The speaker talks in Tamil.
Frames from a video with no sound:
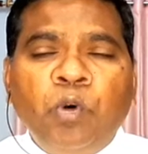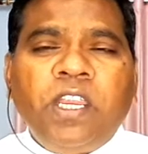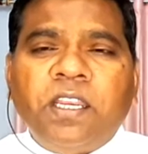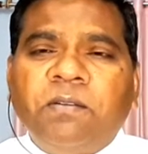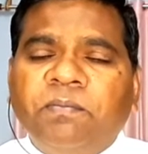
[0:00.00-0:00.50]

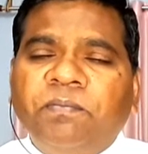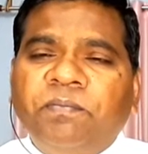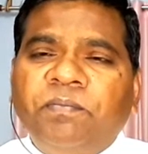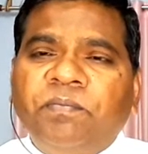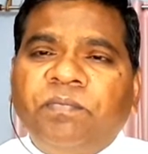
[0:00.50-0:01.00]
ஊழியனும்
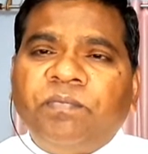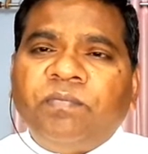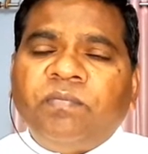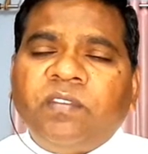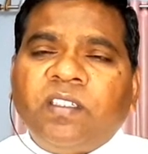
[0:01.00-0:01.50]

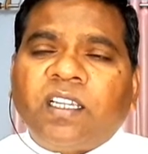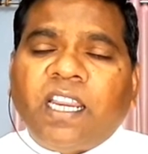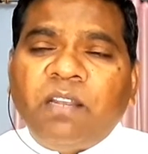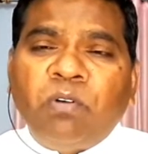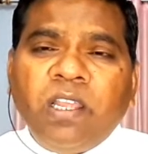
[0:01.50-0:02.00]

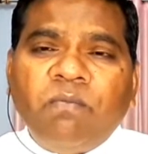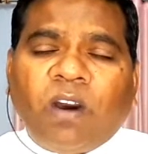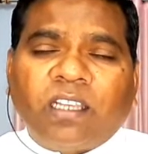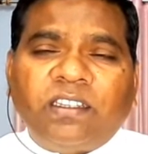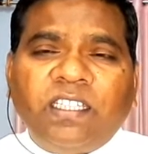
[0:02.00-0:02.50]
கடவுளின்
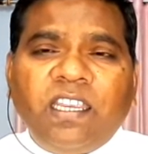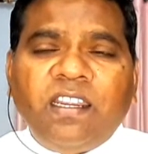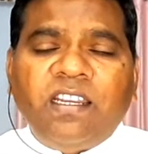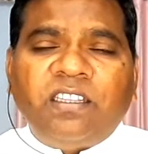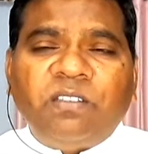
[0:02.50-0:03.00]
வார்த்தையை
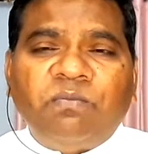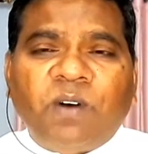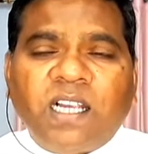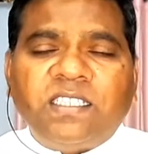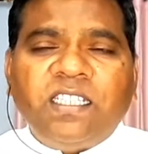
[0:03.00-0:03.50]
எடுத்து
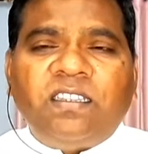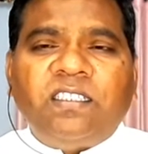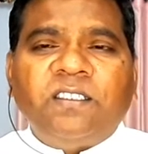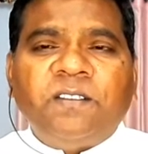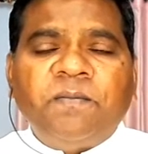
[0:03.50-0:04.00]

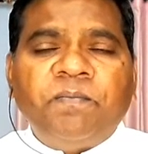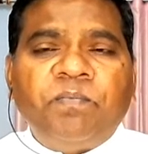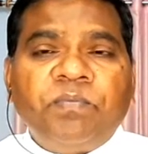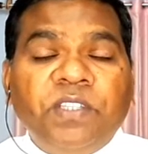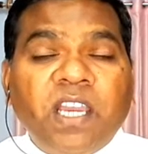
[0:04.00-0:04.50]
வாசித்து
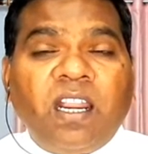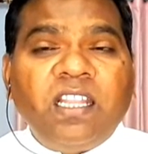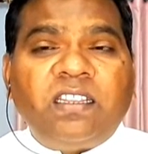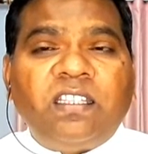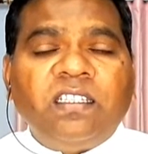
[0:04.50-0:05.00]

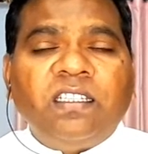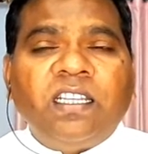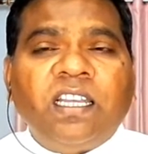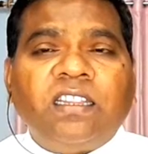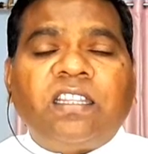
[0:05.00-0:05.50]
தியானித்து
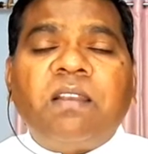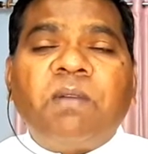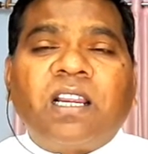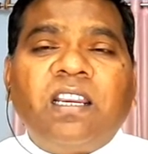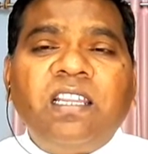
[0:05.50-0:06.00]
தன்
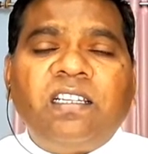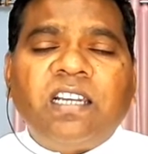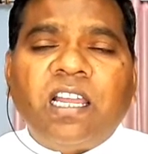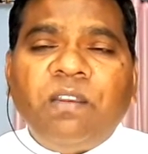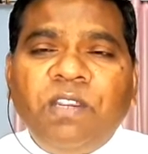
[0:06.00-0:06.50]

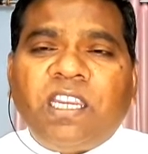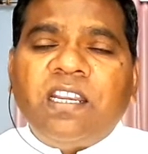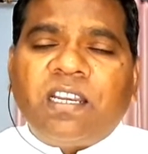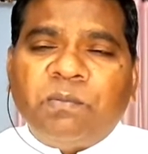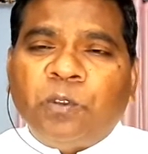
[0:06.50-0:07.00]
மக்களுக்கு
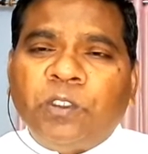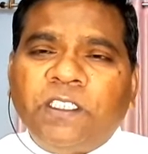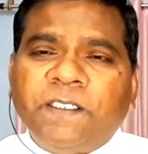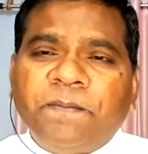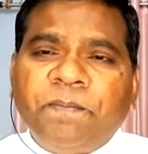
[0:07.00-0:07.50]
அறிவிக்கின்ற
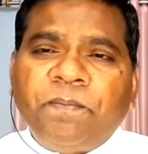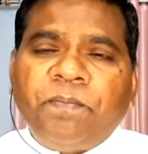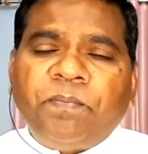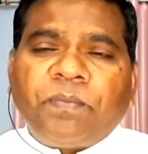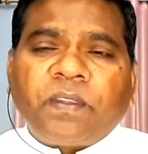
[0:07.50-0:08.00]
போது
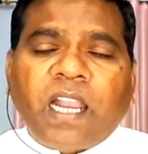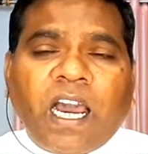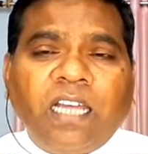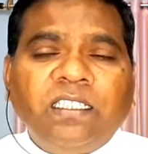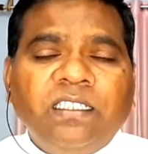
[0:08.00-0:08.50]

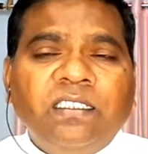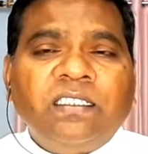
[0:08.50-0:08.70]
அது